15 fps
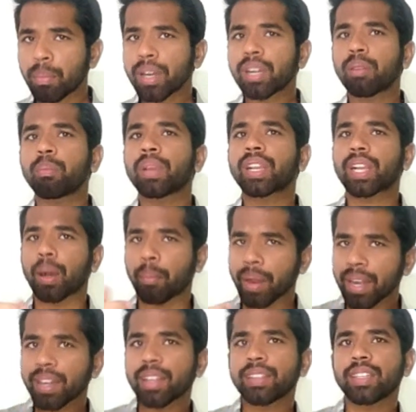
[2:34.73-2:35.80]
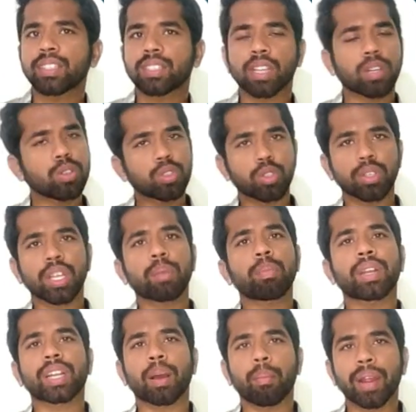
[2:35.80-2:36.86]
బట్ మీకు కమాండ్ అయితే ఇస్తాను సో దట్
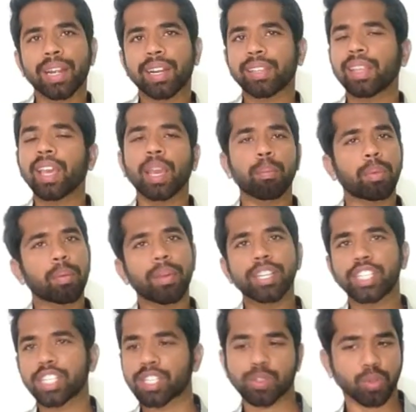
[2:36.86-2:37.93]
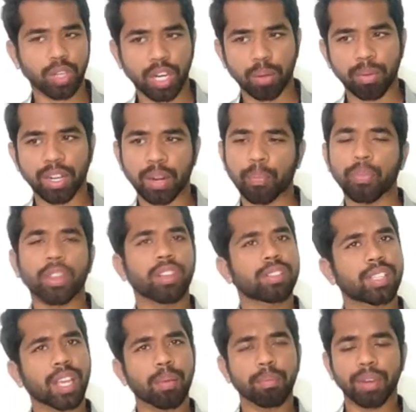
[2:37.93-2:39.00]
మీరు కమాండ్ అయితే ఇంప్లిమెంట్ చేసుకున్నాను అనమాట
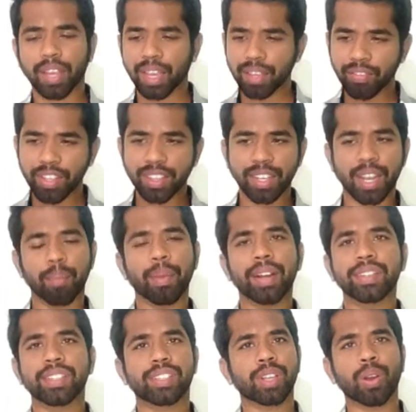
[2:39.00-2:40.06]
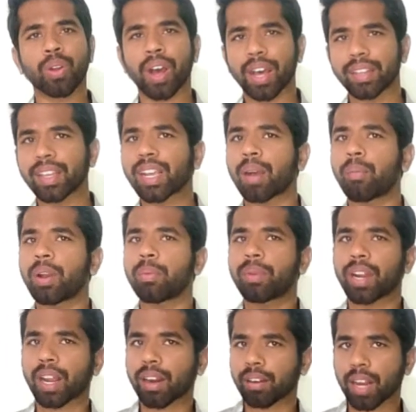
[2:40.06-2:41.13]
సేమ్ ఏవైతే కమాండ్స్ ఇస్తానో అదే కమాండ్
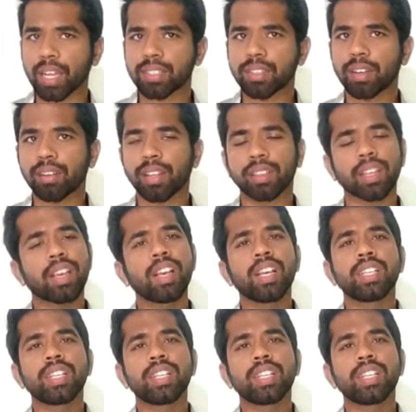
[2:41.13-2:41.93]
మీరు అక్కడ రాసినట్టయితే